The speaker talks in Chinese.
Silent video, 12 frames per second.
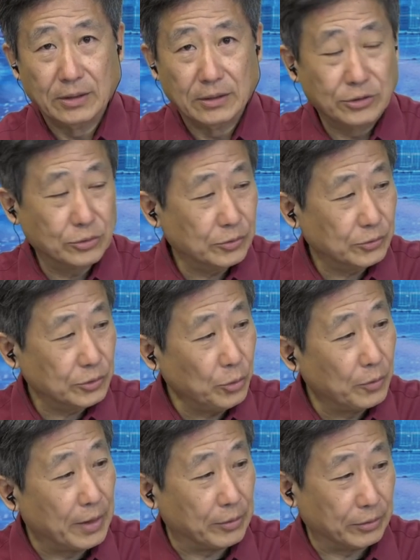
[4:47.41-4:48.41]
你就是又
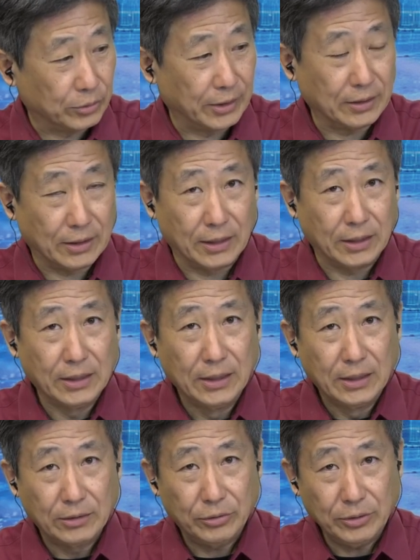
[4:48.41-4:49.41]
往后推，哎，
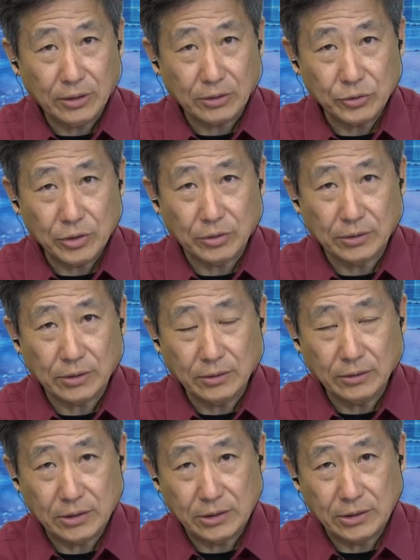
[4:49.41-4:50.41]
推到最后，当
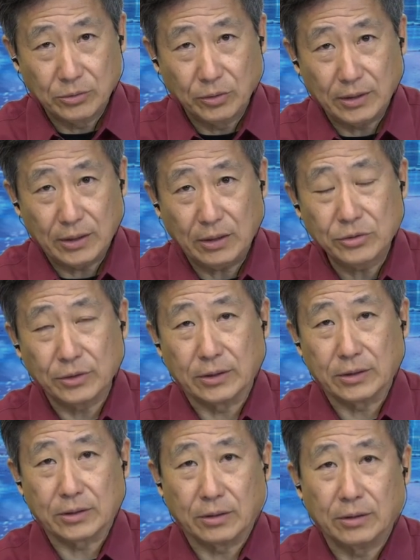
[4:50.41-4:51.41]
它是一锅凉水
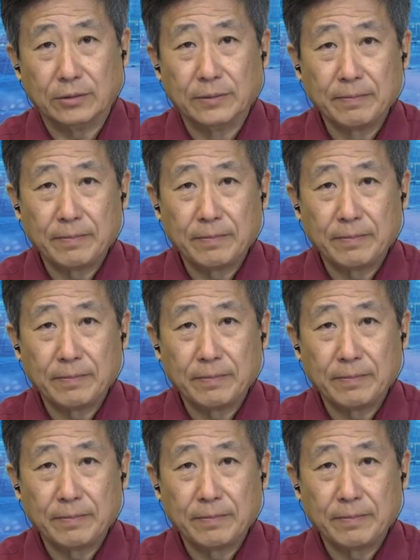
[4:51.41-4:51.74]
的时候，